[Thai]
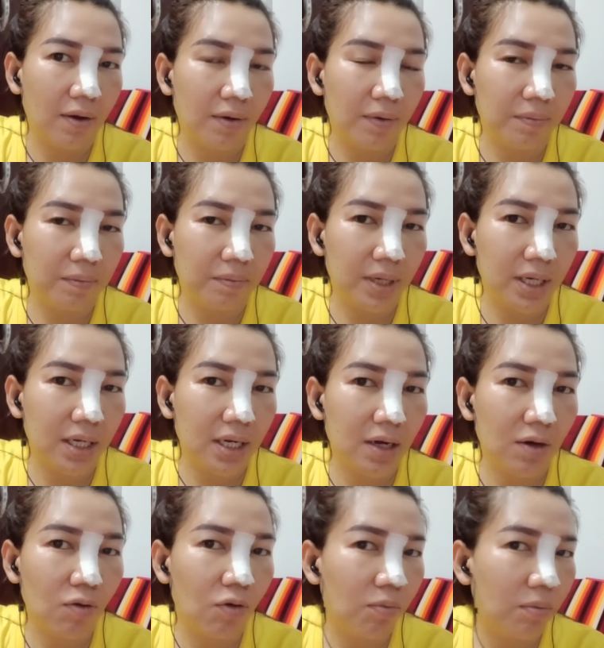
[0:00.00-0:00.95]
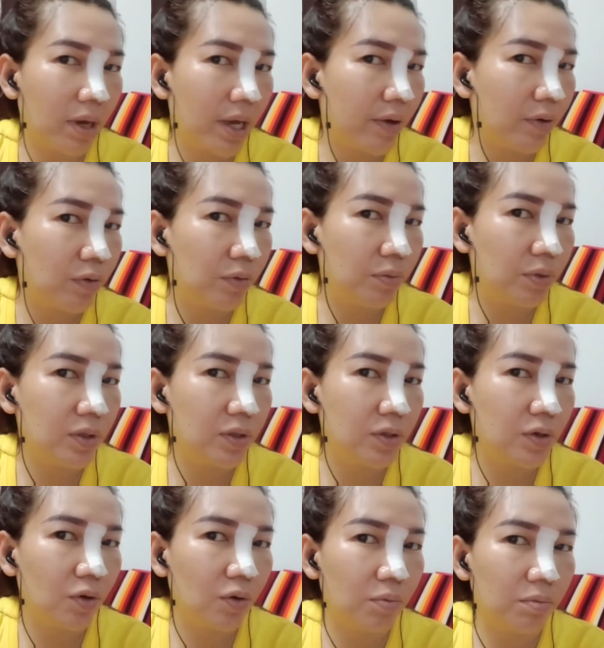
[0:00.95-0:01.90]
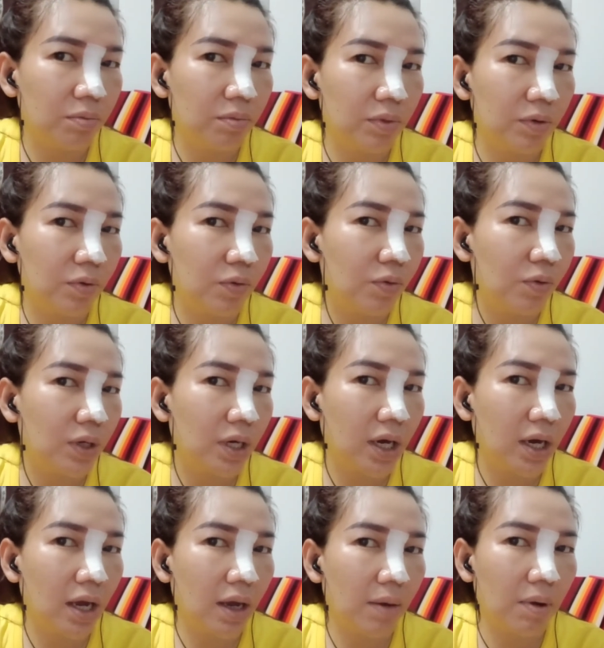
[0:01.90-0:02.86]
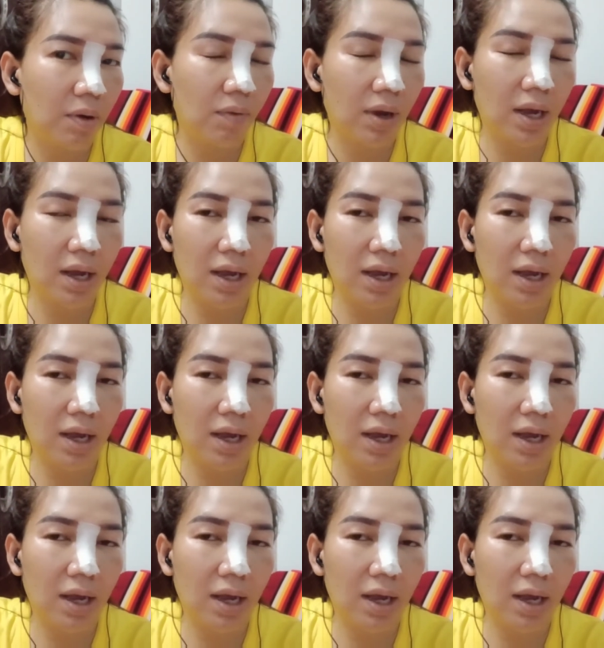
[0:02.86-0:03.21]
ไม่ได้ลงมาให้คุณผู้ชมดูนะคะ เพราะว่า